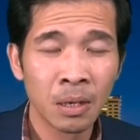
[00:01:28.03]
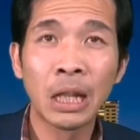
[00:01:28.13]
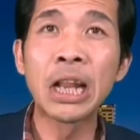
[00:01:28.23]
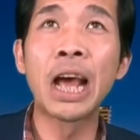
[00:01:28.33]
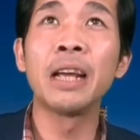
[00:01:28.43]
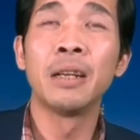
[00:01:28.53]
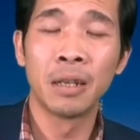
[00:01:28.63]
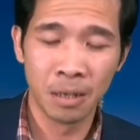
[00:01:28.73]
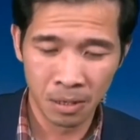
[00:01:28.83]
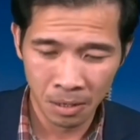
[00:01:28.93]
đến gì
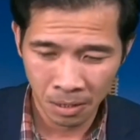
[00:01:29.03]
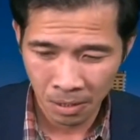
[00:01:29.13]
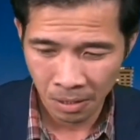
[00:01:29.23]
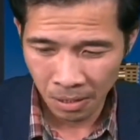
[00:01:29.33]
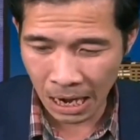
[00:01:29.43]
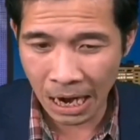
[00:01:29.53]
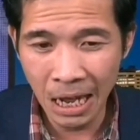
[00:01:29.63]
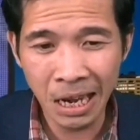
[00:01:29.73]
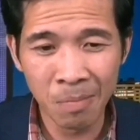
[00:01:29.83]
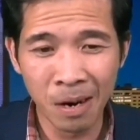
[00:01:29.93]
dạ
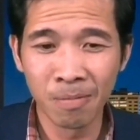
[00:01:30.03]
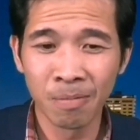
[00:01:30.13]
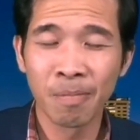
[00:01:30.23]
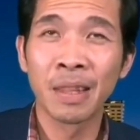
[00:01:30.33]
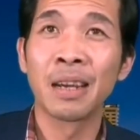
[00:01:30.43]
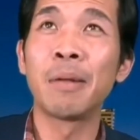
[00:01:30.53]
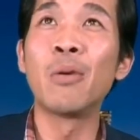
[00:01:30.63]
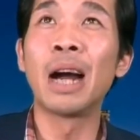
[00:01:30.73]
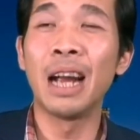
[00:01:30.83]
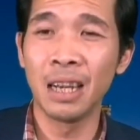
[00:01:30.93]
lê văn bông
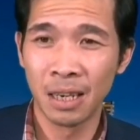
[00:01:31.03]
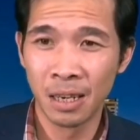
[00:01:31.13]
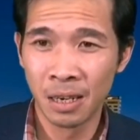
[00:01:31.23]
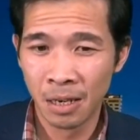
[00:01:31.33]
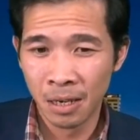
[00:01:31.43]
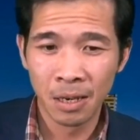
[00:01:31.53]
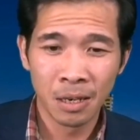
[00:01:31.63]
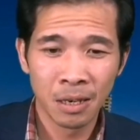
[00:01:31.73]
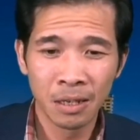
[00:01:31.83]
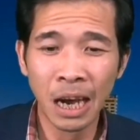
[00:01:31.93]
bông hả à?
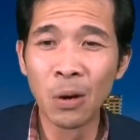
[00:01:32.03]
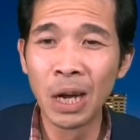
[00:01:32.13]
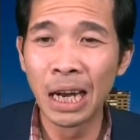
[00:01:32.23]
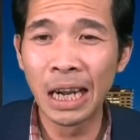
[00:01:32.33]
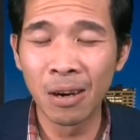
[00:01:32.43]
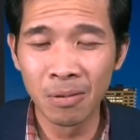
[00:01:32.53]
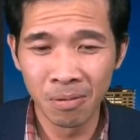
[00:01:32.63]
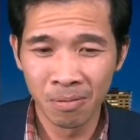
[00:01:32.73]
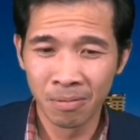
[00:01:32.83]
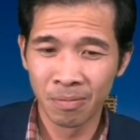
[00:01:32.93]
chơi yếu lý lịch đâu
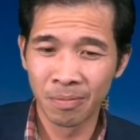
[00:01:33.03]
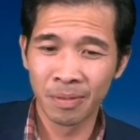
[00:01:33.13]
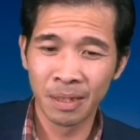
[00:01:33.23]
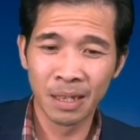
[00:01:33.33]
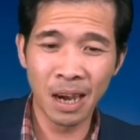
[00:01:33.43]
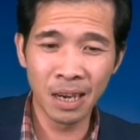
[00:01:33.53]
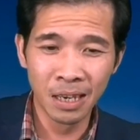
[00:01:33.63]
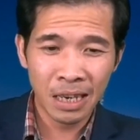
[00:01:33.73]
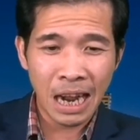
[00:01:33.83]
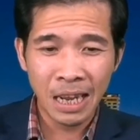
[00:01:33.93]
rồi
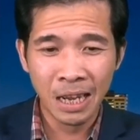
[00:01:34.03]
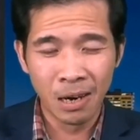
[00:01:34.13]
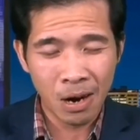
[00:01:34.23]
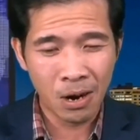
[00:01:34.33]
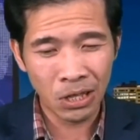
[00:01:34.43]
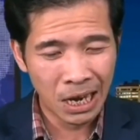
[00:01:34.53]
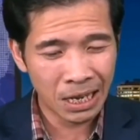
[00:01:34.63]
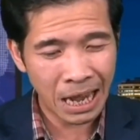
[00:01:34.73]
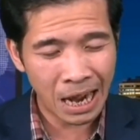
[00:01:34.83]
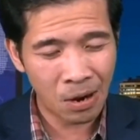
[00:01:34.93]
đưa khai vô họ tên
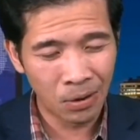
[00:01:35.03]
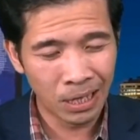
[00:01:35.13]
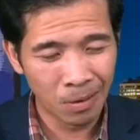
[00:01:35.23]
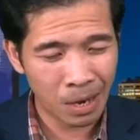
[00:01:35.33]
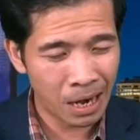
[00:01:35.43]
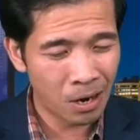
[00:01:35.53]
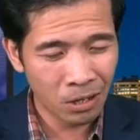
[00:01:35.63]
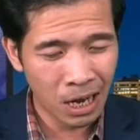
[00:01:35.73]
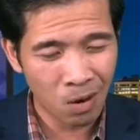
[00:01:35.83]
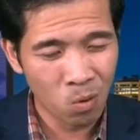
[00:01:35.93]
cha họ tên mẹ họ
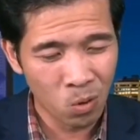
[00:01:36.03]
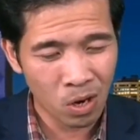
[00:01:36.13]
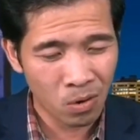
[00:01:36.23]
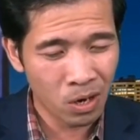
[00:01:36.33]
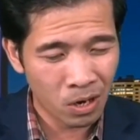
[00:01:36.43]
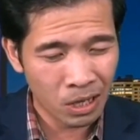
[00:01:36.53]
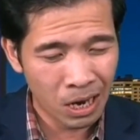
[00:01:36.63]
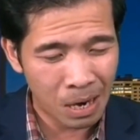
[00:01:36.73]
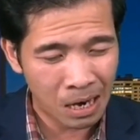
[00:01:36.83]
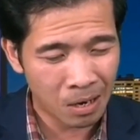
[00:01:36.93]
tên ông cố nội họ
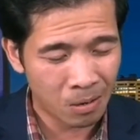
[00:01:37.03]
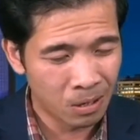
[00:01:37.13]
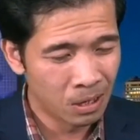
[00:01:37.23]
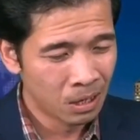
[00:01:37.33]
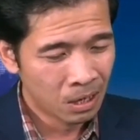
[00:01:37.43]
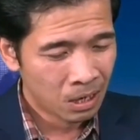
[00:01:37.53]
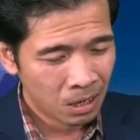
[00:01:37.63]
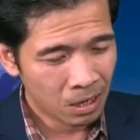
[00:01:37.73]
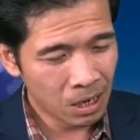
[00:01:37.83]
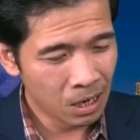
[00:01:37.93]
tên bà nội
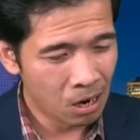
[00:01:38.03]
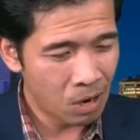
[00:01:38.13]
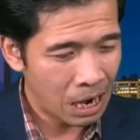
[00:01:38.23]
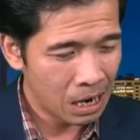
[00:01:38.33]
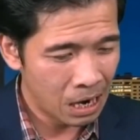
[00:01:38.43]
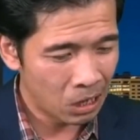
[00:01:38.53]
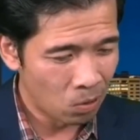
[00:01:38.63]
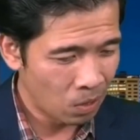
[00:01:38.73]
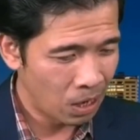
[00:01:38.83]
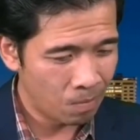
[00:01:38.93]
viết vô đã đời
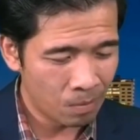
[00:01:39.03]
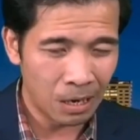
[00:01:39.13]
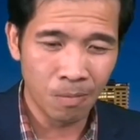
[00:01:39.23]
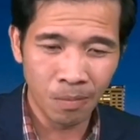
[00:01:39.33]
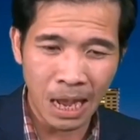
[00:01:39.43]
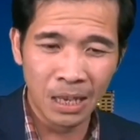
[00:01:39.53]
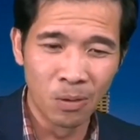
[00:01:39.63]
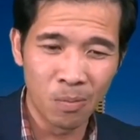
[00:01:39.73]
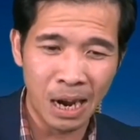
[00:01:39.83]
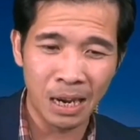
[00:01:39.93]
tốt nghiệp xong để
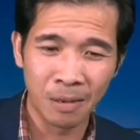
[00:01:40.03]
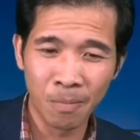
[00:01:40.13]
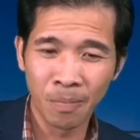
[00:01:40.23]
xuống bàn